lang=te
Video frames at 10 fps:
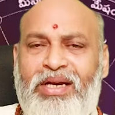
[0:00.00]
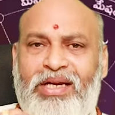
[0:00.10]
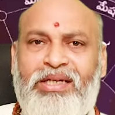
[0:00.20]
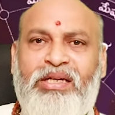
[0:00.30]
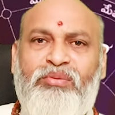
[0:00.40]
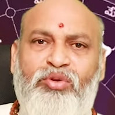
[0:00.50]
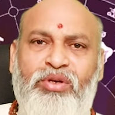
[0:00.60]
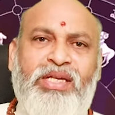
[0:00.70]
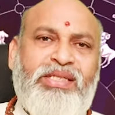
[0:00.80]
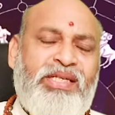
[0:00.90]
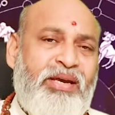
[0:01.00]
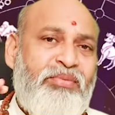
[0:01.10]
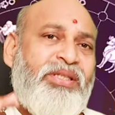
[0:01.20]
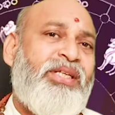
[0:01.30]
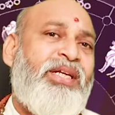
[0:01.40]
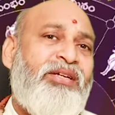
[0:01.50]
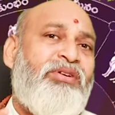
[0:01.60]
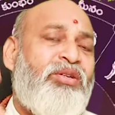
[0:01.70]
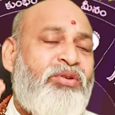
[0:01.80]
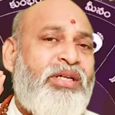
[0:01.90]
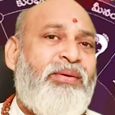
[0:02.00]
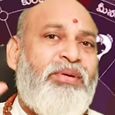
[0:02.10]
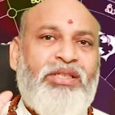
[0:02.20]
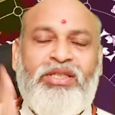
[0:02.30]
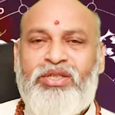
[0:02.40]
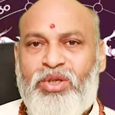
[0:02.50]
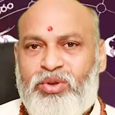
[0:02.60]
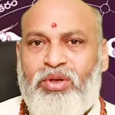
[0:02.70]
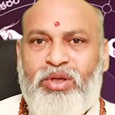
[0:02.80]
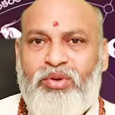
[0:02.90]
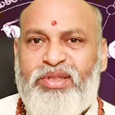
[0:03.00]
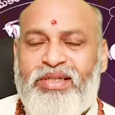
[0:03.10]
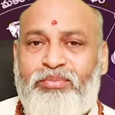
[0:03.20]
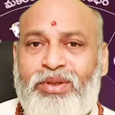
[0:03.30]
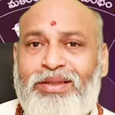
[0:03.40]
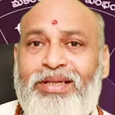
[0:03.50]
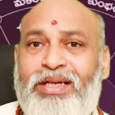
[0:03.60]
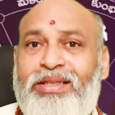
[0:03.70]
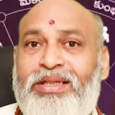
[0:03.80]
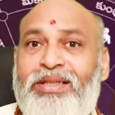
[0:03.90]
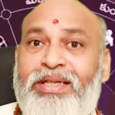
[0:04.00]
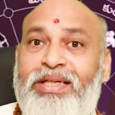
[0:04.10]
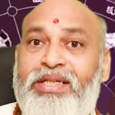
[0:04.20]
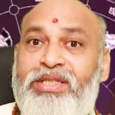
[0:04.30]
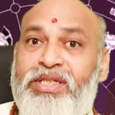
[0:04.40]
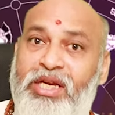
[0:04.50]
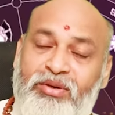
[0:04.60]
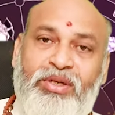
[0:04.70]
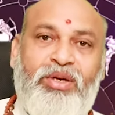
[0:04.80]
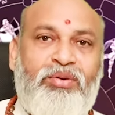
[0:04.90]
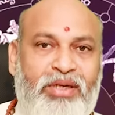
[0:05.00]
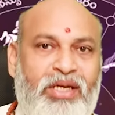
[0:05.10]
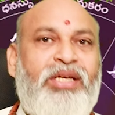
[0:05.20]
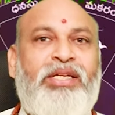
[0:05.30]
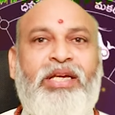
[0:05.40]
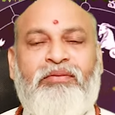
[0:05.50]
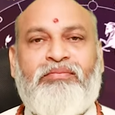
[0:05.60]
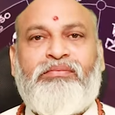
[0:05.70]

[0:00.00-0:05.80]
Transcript: లగ్నము రాసి ఏమీ తెలియని వాళ్ళు కూడా ఏ మంత్రం చేసుకోవాలో కూడా చెప్తాను దారిద్రం దగ్గరికి చేరకుండా ఉండడానికి